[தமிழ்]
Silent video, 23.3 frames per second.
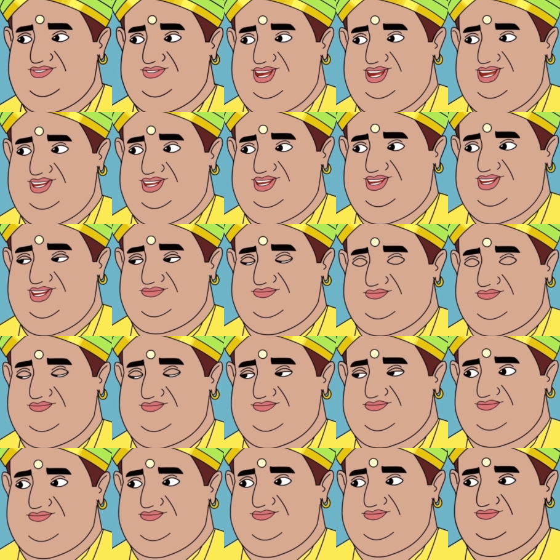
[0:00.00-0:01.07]
ஆமா
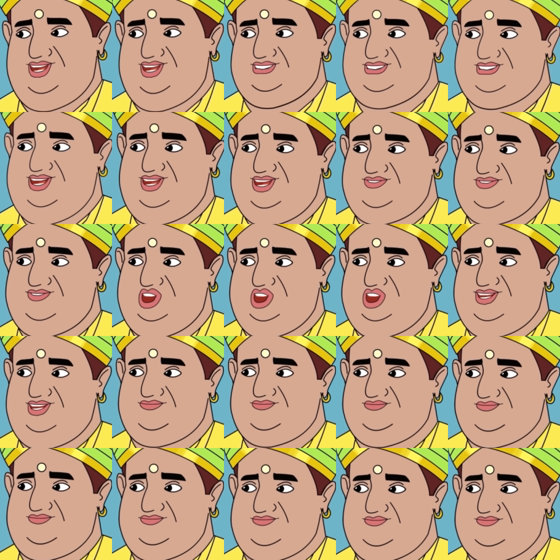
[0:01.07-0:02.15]
வைத்தியரையா நீங்க சொல்றது
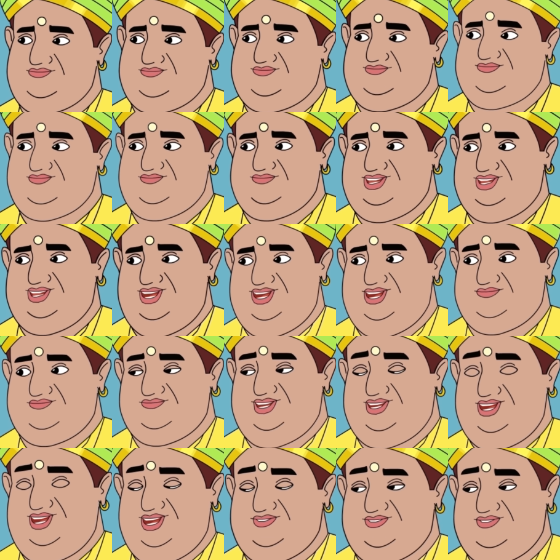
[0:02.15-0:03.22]
உண்மைதான்
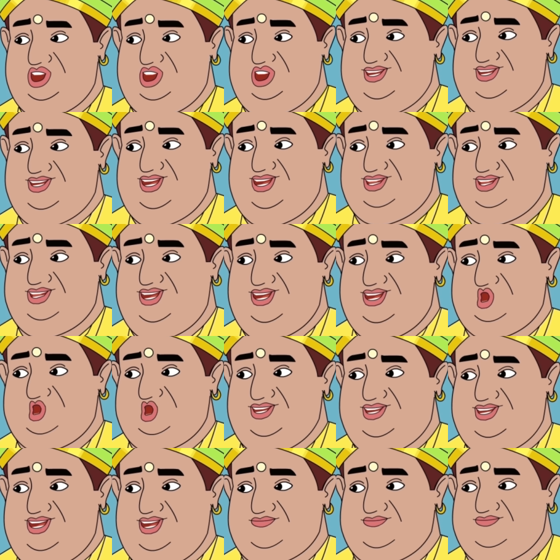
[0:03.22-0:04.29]
தூங்குனது நாலு மணி
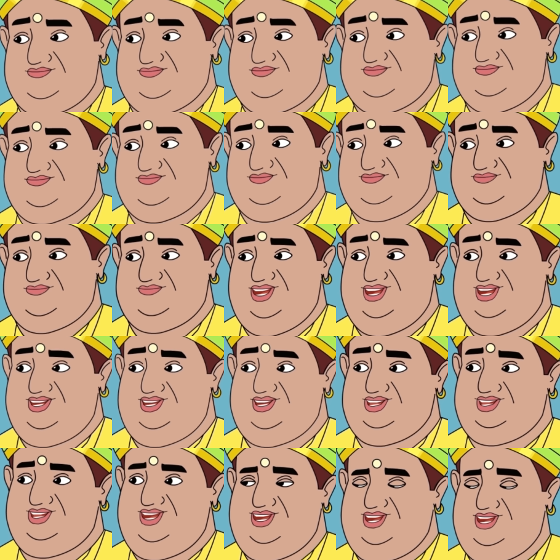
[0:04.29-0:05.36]
நேரமா இருந்தாலும்
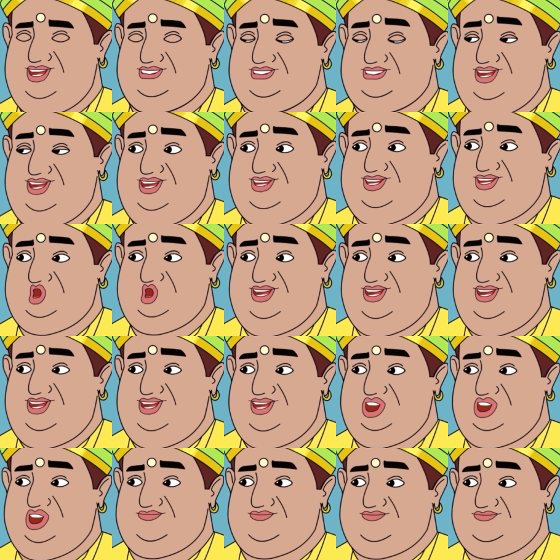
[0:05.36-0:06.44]
நான் ரொம்ப நிம்மதியா
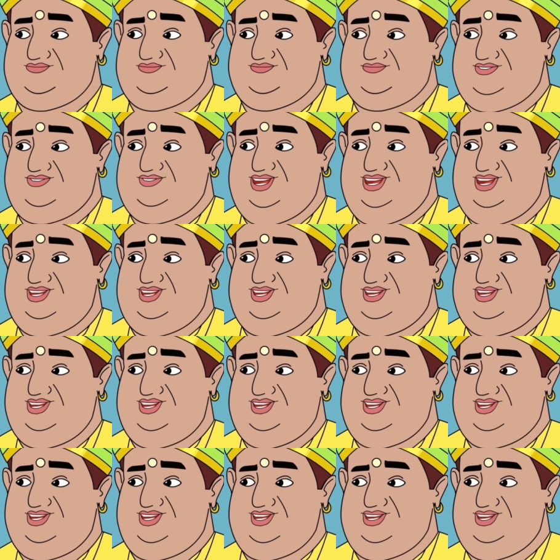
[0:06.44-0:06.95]
தூங்கினேன்